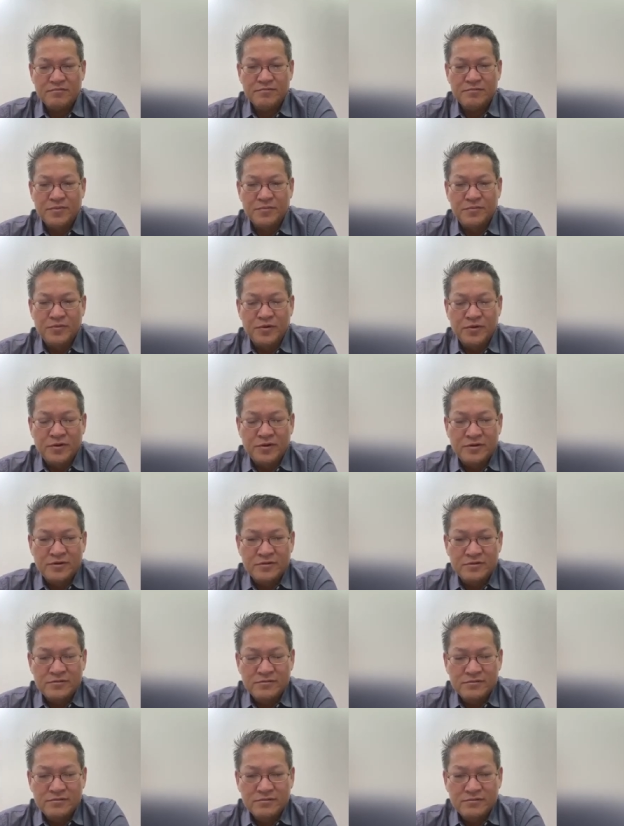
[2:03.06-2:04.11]
bộ phận
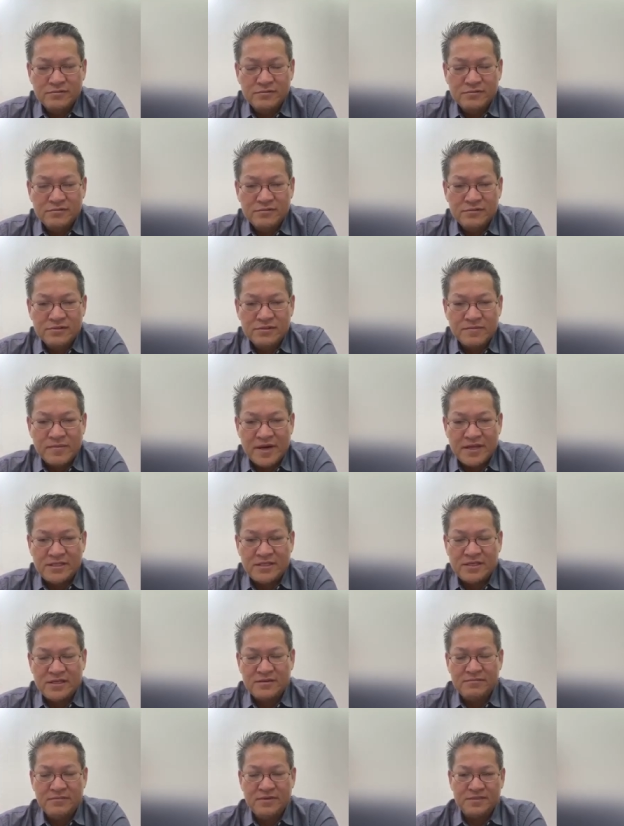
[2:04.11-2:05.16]
bài
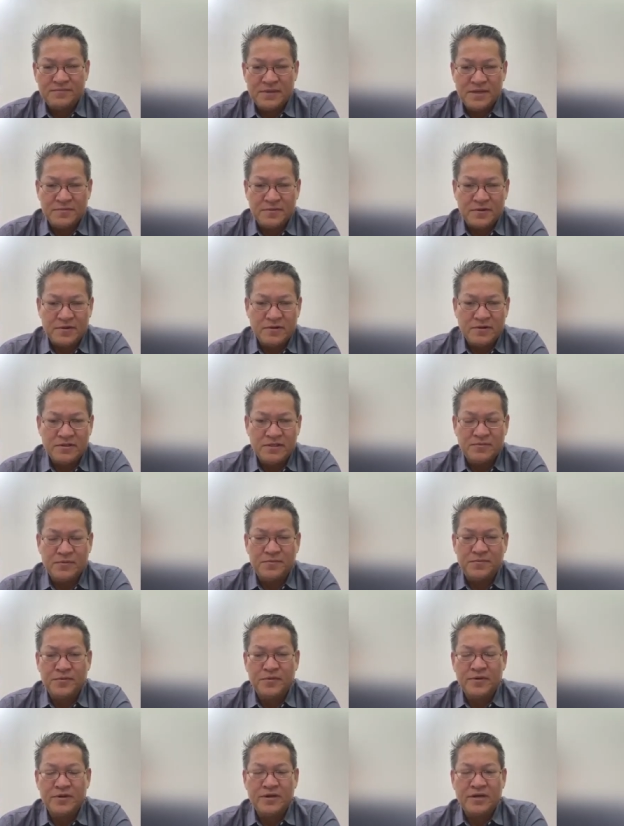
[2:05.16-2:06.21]
chất miền tây của chỉ bộ
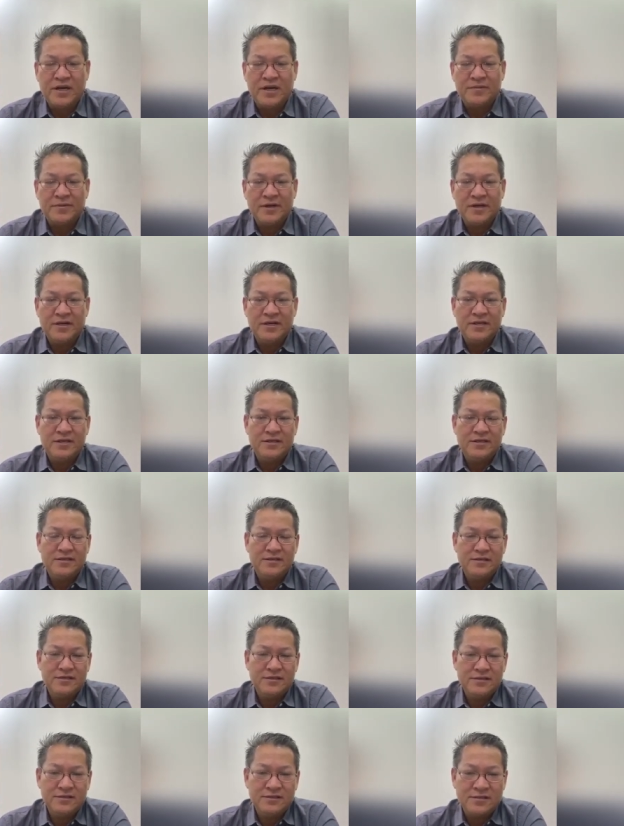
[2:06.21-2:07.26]
phận đại bật đấy
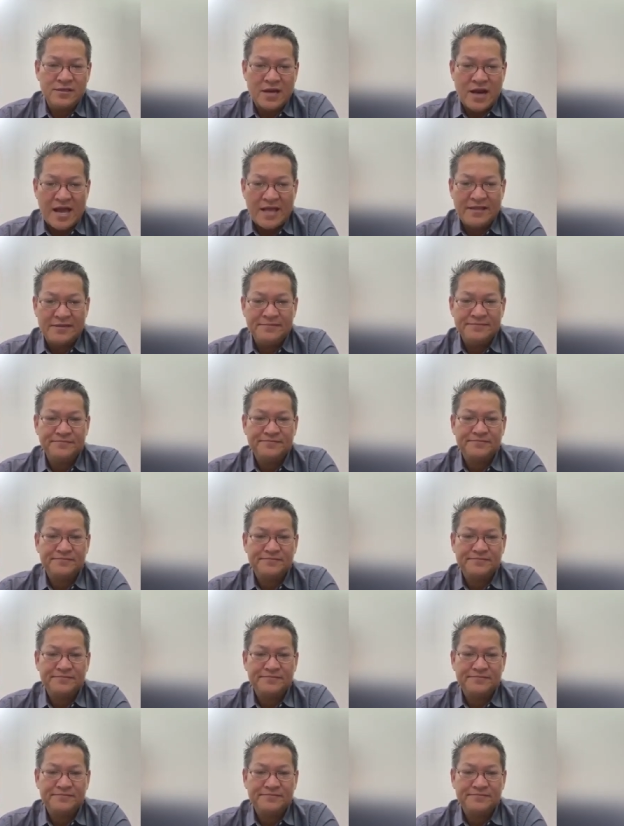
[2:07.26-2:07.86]
sành